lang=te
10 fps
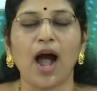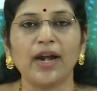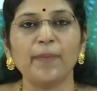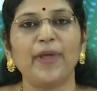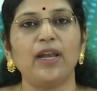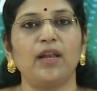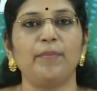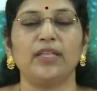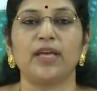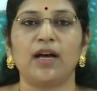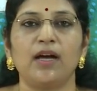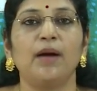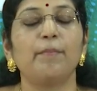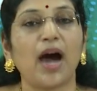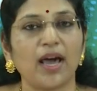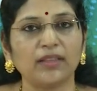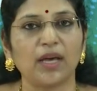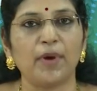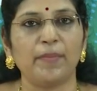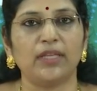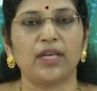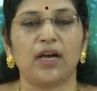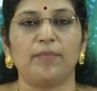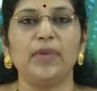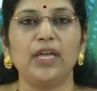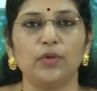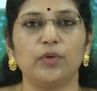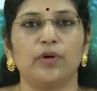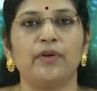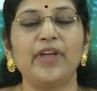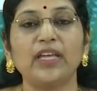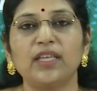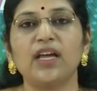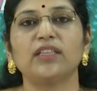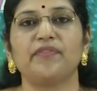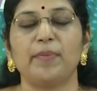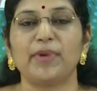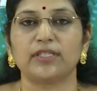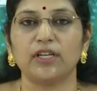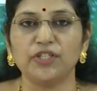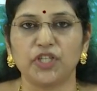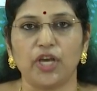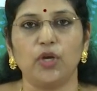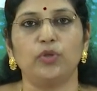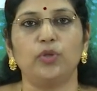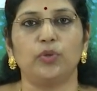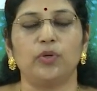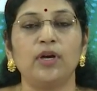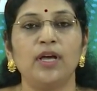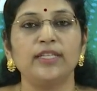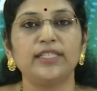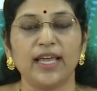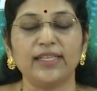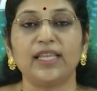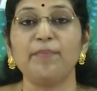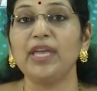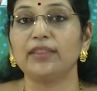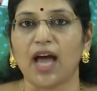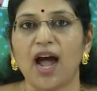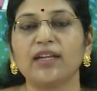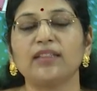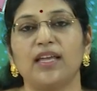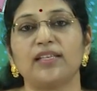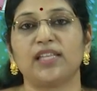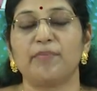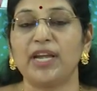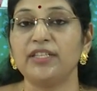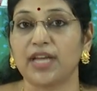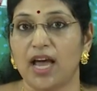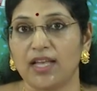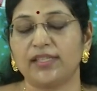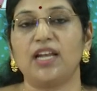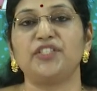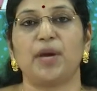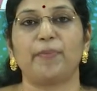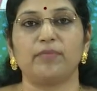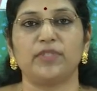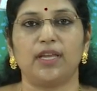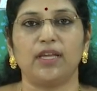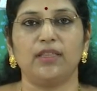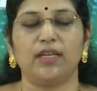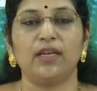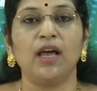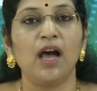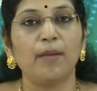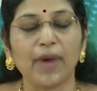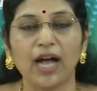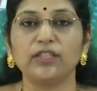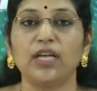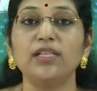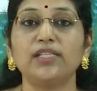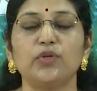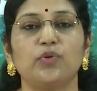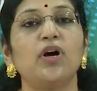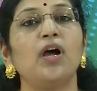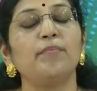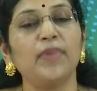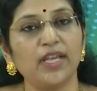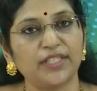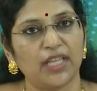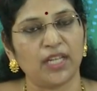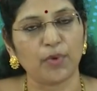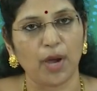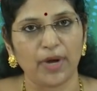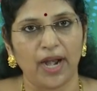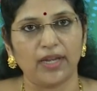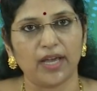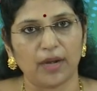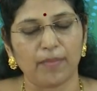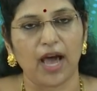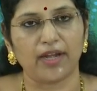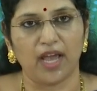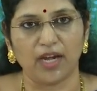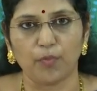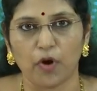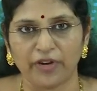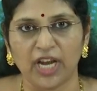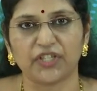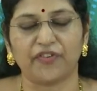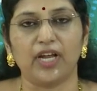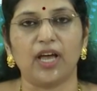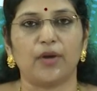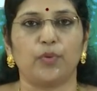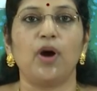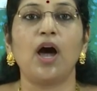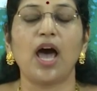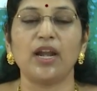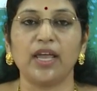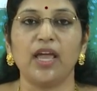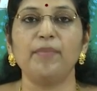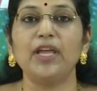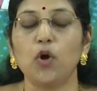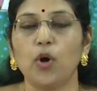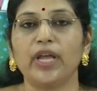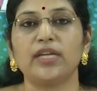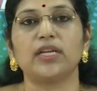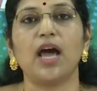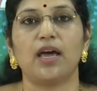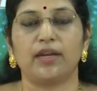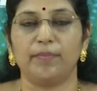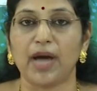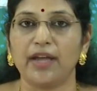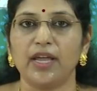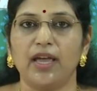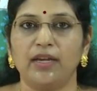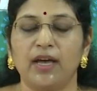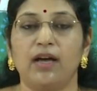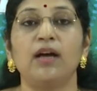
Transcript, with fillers: ఆడపిల్లల మీద భారతమ్మ మీద మీరు వ్యక్తిగత విమర్శలు చేయొద్దు చేస్తే మీ తాట తీస్తామని చాలాసార్లు చెప్పడం జరిగింది మాకు తెలుసు మీ చంద్రబాబు నాయుడు గారి భార్య అయిన భువనేశ్వరి గారు అలాగే మీ లోకేష్ గారి భార్య అయిన